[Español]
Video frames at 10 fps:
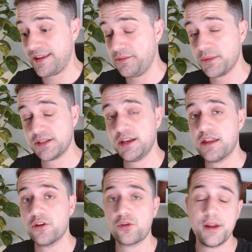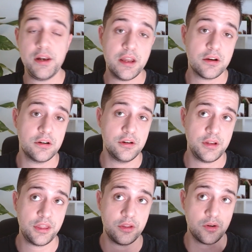investigado. Rubén Lijo
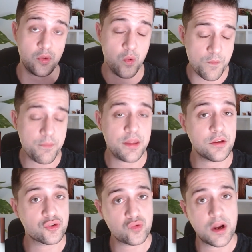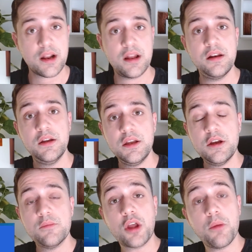hizo un vídeo en su canal
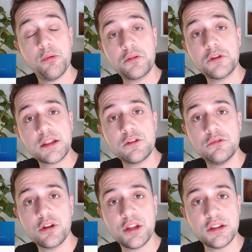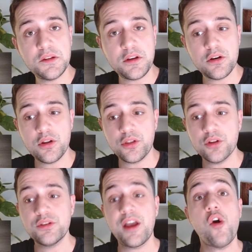porque publicó un artículo científico
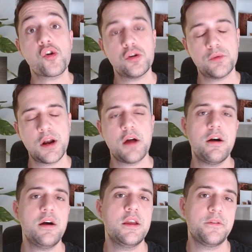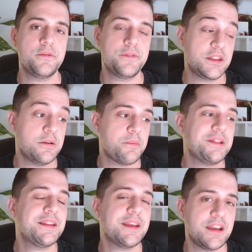donde corroboraba
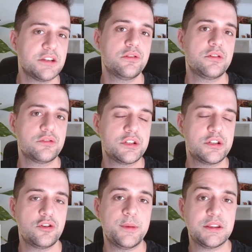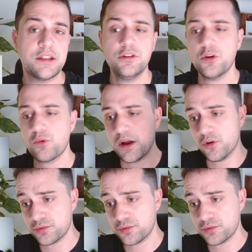efectivamente esto que os estoy comentando, lo cual os